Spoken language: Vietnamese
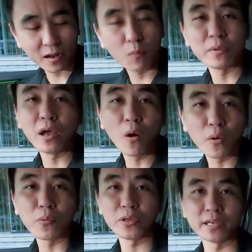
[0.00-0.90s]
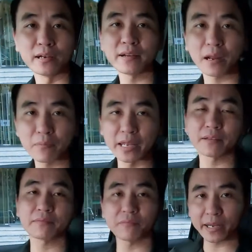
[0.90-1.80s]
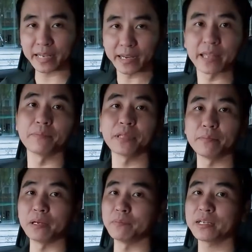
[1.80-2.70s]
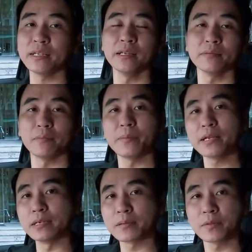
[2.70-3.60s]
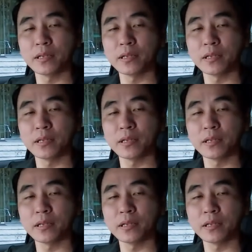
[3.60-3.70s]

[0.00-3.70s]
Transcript: không bị hôi mùi nhựa đặc biệt phải trải nghiệm thì mình mới mới biết được